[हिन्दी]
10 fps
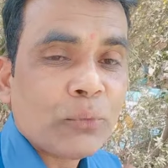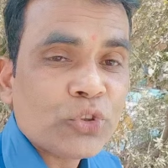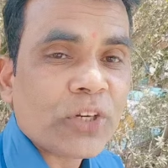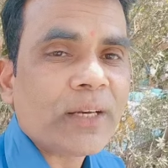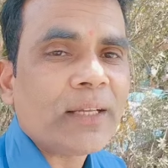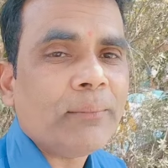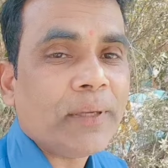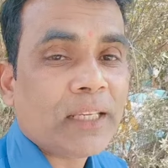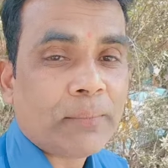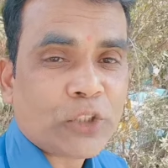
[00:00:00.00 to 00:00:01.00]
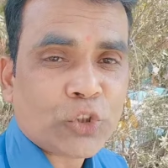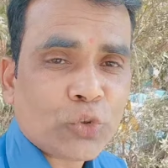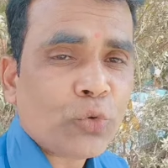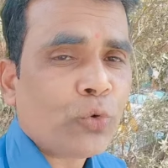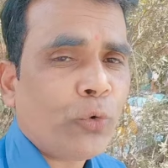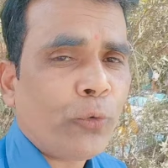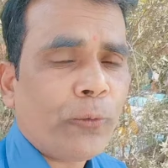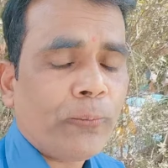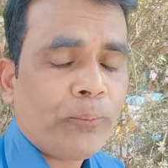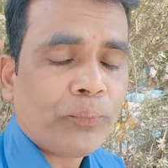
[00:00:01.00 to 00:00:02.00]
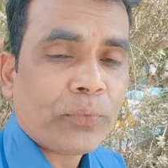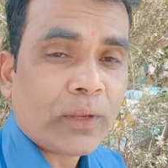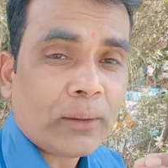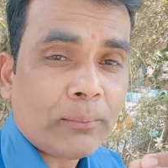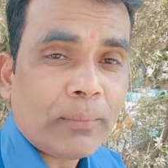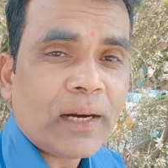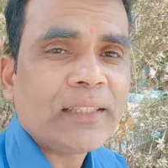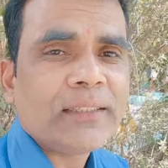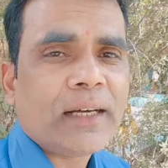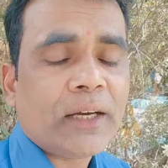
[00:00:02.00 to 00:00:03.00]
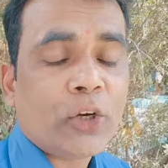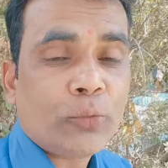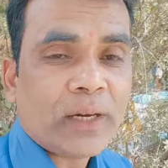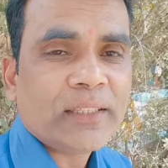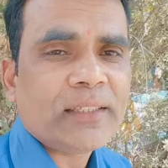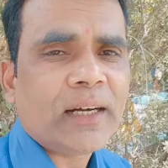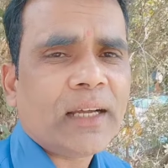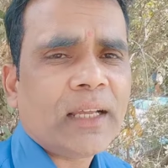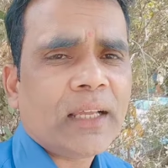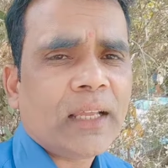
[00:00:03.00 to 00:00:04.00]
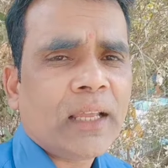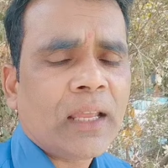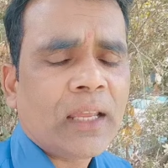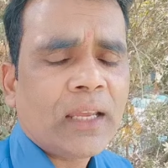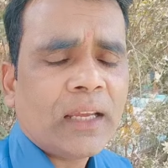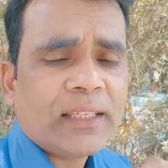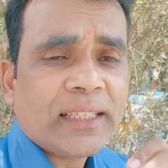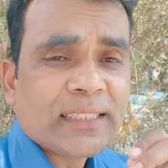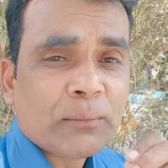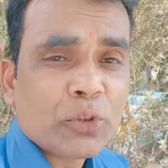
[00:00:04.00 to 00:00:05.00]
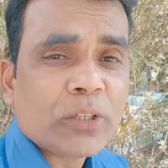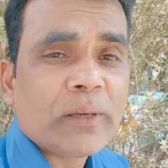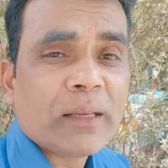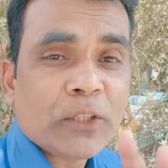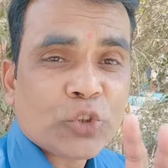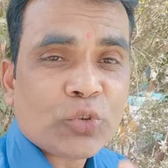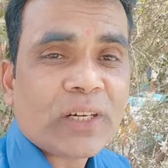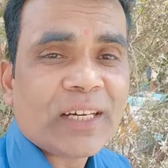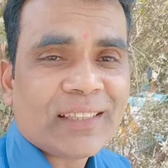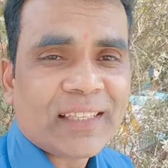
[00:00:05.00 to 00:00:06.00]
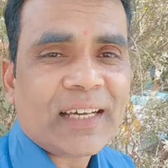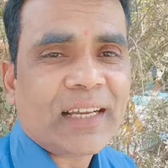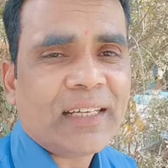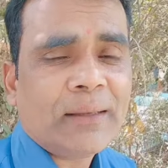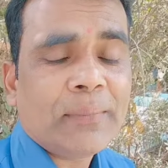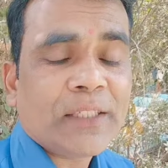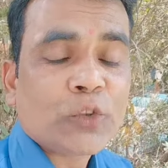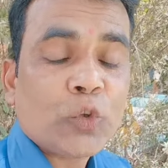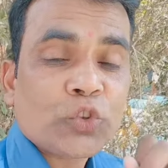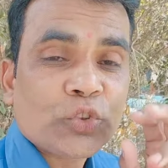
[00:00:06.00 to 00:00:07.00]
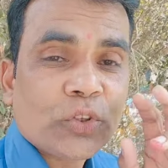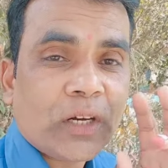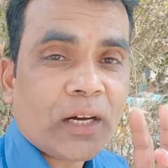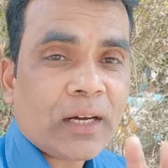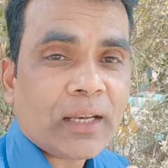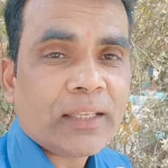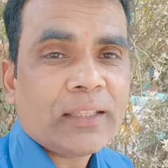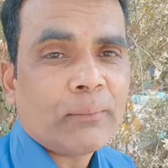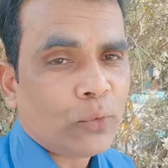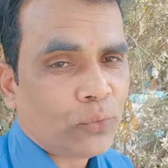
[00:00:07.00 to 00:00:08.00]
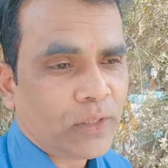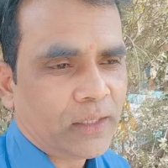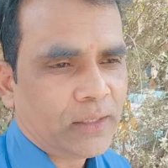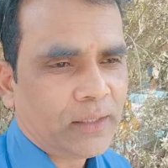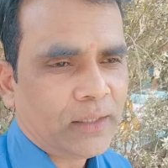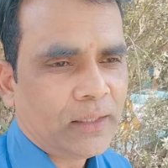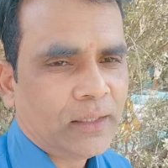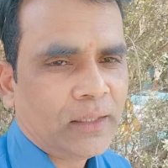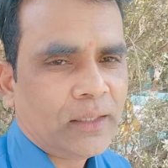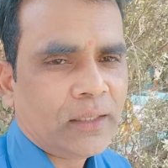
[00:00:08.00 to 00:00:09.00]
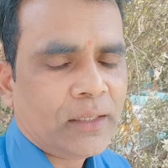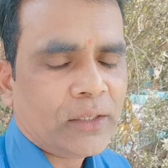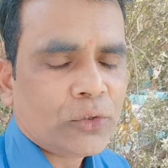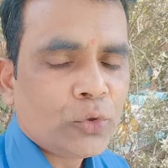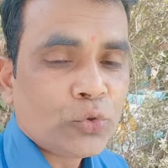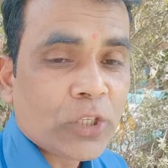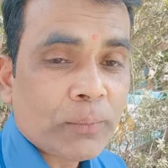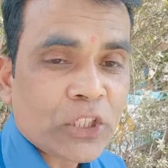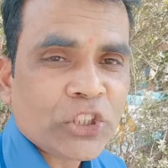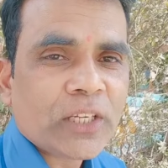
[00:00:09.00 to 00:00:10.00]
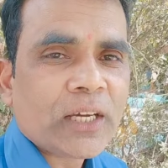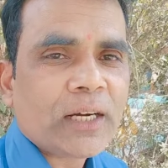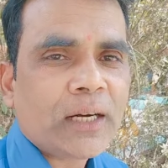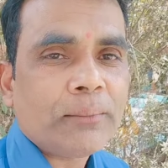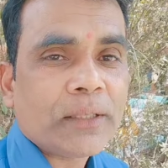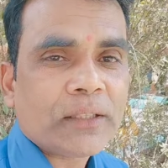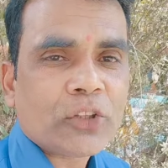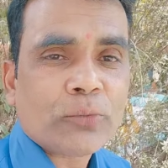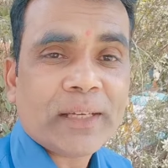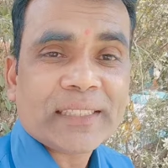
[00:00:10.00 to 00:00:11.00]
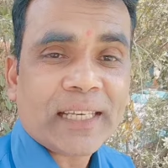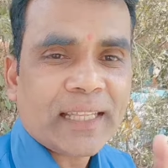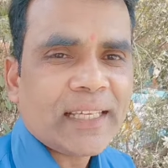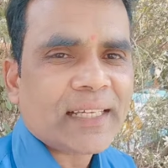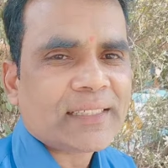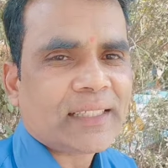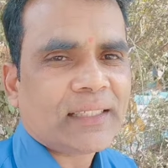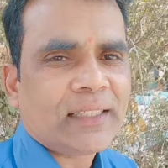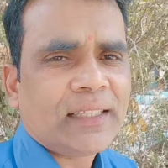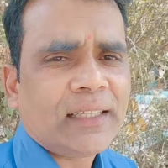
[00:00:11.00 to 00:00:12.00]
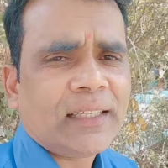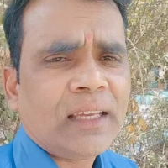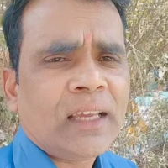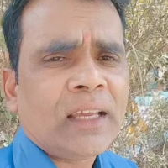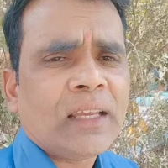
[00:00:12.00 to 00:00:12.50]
कि समुद्र ने मेरे बच्चों को बहा दिया है डुबा दिया है ये समुद्र मेरे बच्चों का हत्यारा है मैं इसको सुखा कर ही दम दूंगा तो दूसरे पक्षी ने कहा मित्र तुम ऐसा नहीं कर सकते